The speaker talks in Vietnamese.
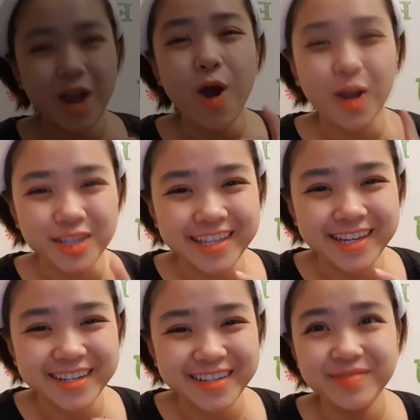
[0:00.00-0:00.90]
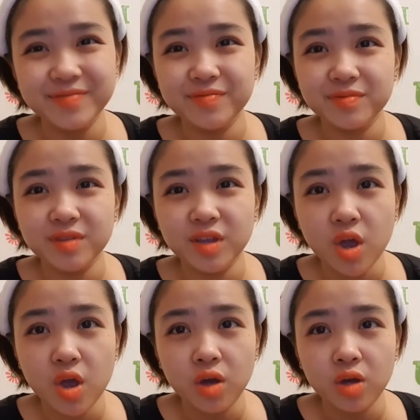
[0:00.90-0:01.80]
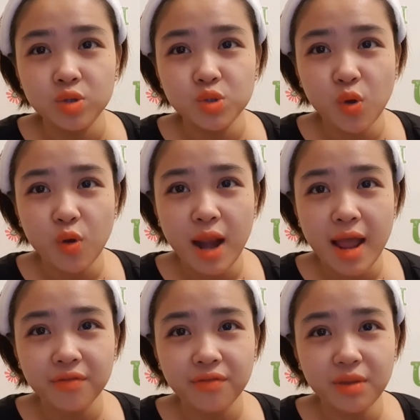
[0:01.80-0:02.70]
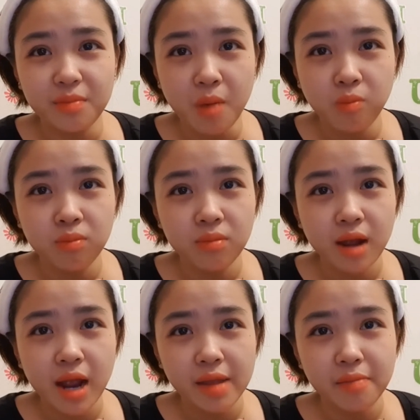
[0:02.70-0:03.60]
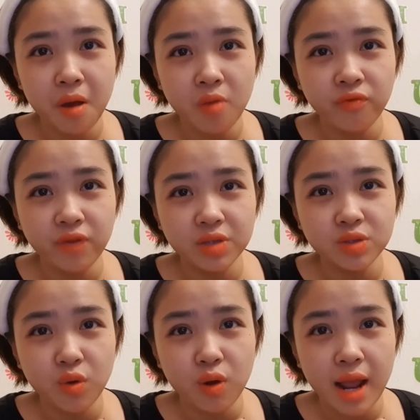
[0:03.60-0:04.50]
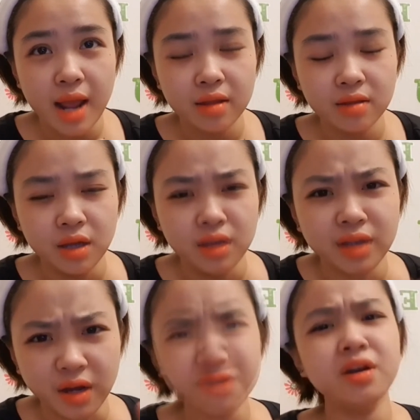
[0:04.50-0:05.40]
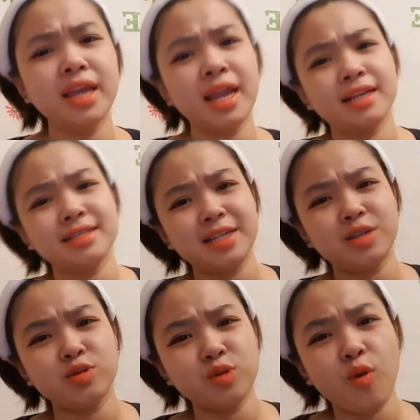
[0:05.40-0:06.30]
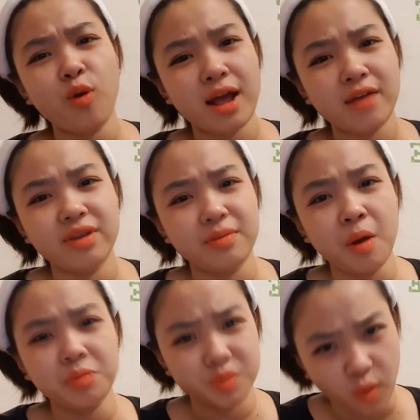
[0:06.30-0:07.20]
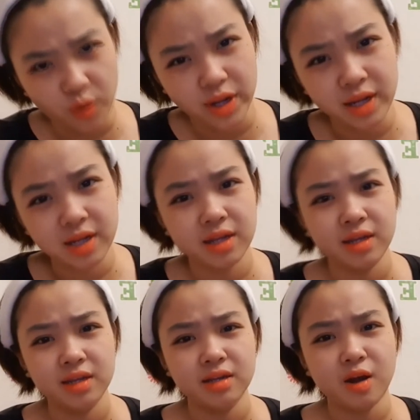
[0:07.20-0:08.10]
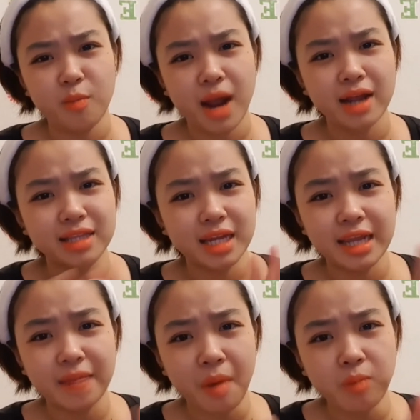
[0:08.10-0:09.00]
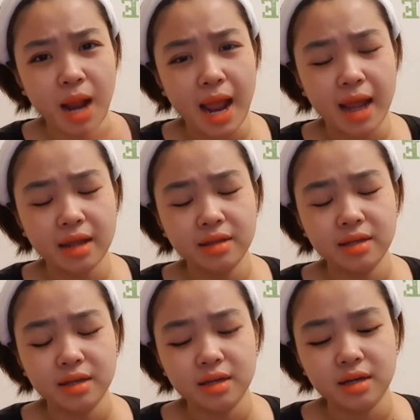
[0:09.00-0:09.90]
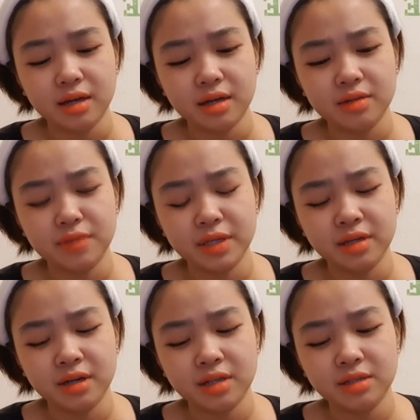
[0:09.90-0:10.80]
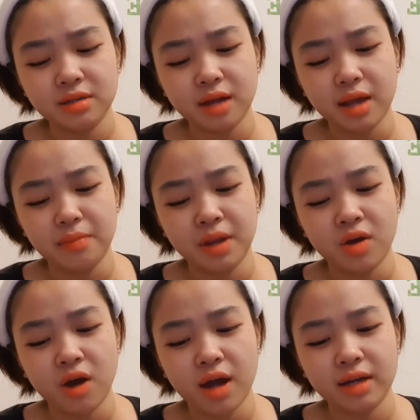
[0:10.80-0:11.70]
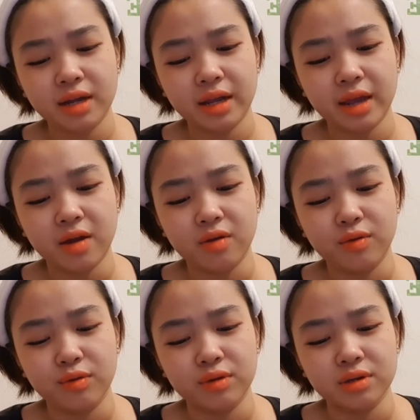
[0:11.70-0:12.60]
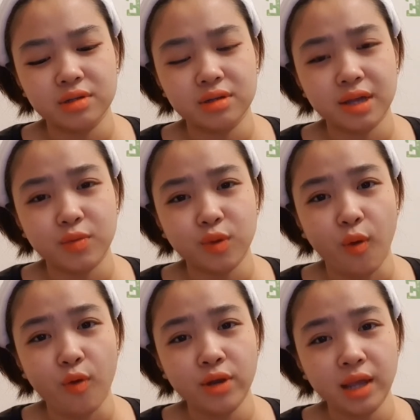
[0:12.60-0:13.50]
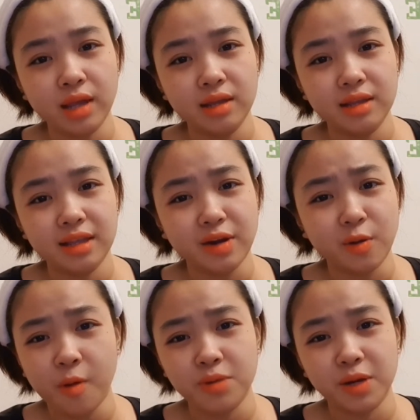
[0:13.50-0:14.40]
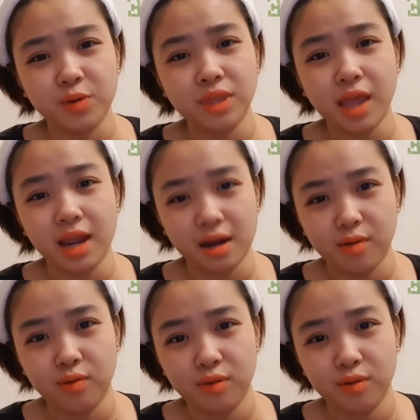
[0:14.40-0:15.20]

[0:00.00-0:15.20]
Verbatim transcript: câu hỏi thứ tư sô cô la vị mốc hay mốc vị sô cô la trời ơi đương nhiên là sẽ chọn sô cô la vị mốc rồi không ai người ta đi ăn mốc cả à, mình nhớ là trước đây mình có ăn cái kẹo ờ, kẹo thối ấy, thì thấy nó cũng không đến nỗi tệ đâu